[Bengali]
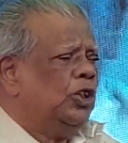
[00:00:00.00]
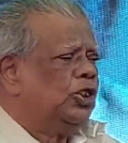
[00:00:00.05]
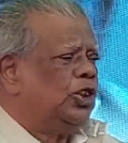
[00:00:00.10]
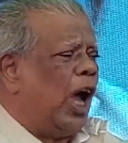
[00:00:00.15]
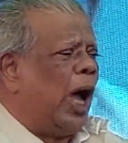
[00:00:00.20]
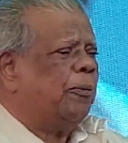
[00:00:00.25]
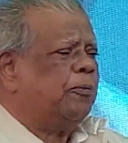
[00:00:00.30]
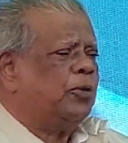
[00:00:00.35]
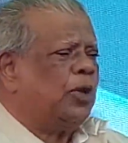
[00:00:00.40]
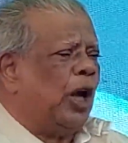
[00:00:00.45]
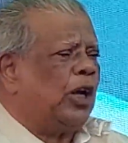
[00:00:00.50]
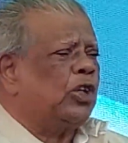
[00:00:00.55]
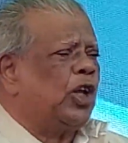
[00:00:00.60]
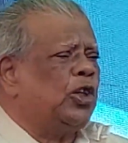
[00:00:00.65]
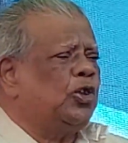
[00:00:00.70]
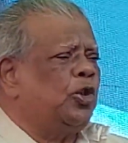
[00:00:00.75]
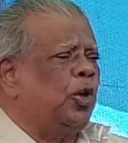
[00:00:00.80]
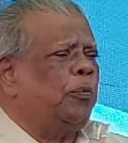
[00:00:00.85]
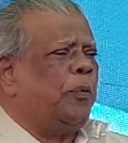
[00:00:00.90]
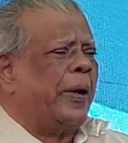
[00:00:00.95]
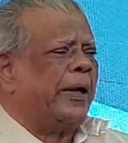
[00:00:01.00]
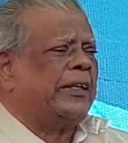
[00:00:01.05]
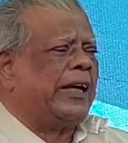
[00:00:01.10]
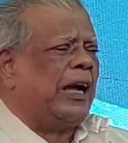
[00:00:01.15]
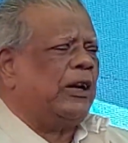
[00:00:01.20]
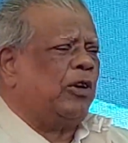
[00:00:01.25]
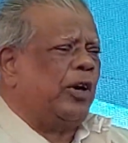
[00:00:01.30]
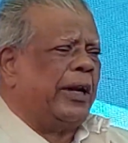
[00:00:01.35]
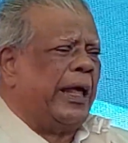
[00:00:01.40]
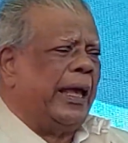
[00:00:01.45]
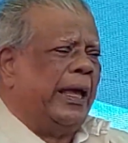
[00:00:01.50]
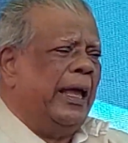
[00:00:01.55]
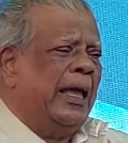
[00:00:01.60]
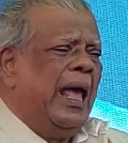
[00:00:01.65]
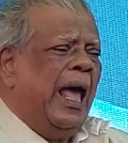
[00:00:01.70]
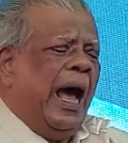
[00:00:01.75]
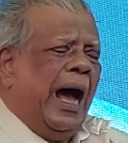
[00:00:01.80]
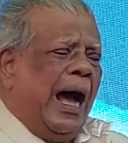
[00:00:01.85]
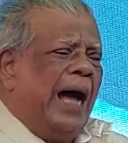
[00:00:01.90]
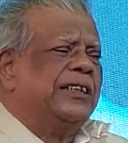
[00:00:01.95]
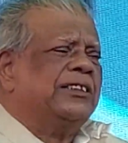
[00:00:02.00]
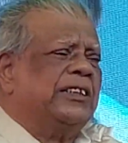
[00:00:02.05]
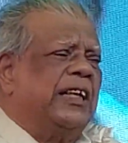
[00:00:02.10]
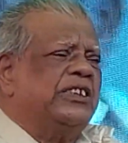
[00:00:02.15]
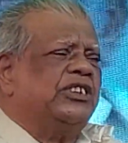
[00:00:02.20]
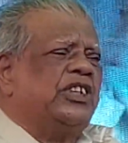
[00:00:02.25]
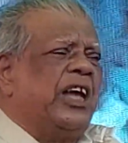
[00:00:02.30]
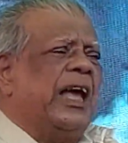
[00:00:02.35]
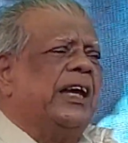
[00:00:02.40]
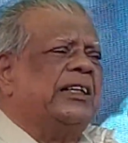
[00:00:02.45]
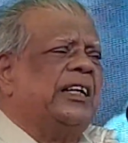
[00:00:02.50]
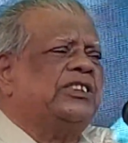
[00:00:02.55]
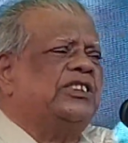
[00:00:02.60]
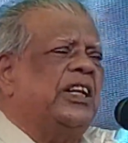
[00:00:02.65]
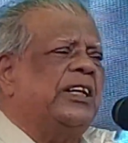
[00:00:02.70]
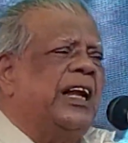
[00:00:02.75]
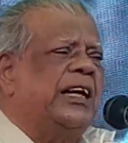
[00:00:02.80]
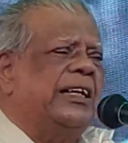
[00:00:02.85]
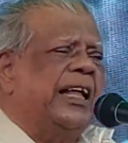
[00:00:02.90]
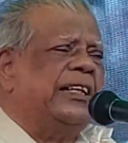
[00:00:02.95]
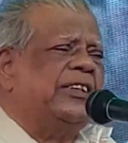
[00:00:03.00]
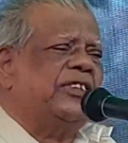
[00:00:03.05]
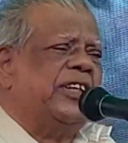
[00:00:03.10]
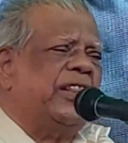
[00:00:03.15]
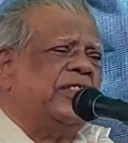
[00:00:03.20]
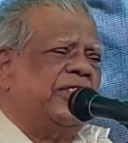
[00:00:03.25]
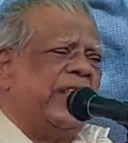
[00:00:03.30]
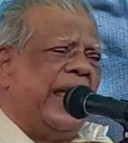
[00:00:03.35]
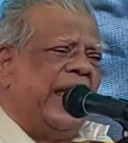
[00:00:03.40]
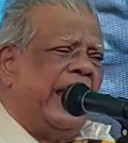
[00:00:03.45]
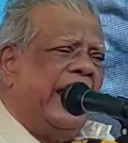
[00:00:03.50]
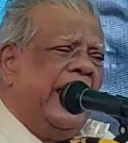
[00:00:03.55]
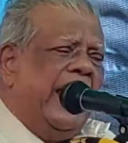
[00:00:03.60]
সব ষড়যন্ত্র উপেক্ষা করে আজকে শেখ হাসিনার নেতৃত্বে